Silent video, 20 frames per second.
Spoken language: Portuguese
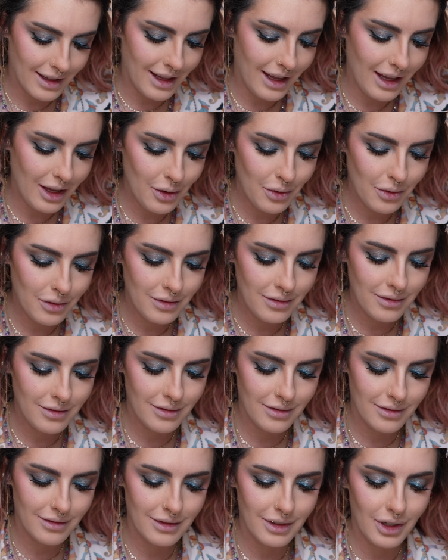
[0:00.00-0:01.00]
tem
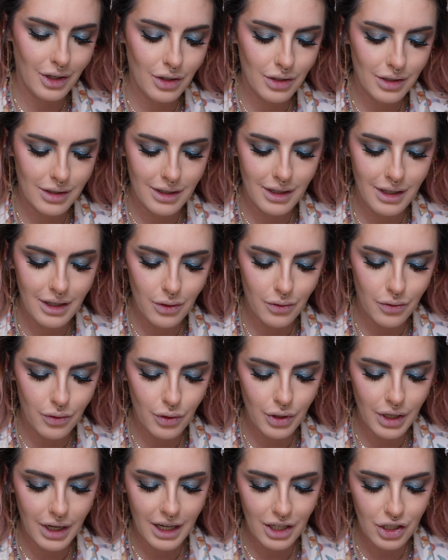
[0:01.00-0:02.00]
um negócio que eu vou
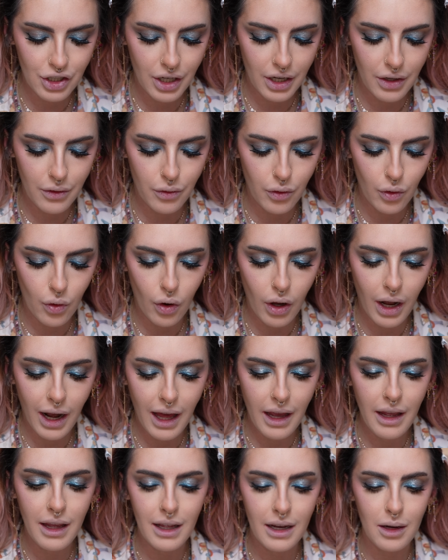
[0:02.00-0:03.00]
encaixar e vou
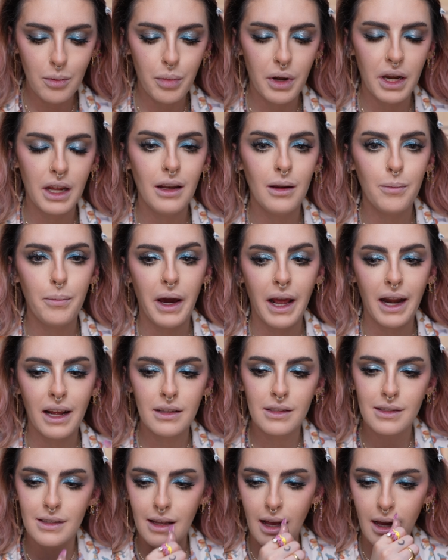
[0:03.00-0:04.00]
colar ele para ele parar
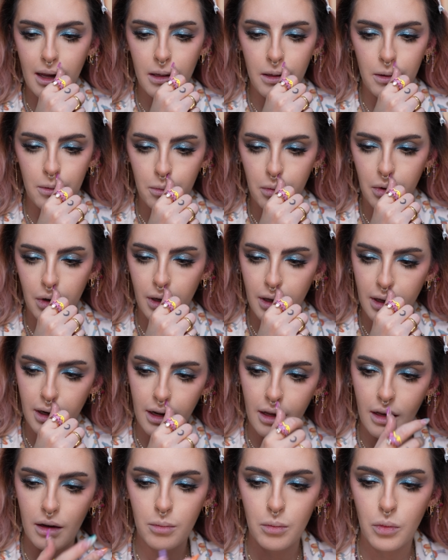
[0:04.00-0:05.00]
de sair, porque,
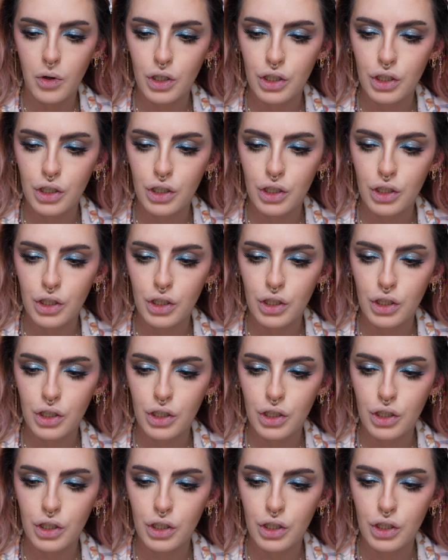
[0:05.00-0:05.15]
né, é mó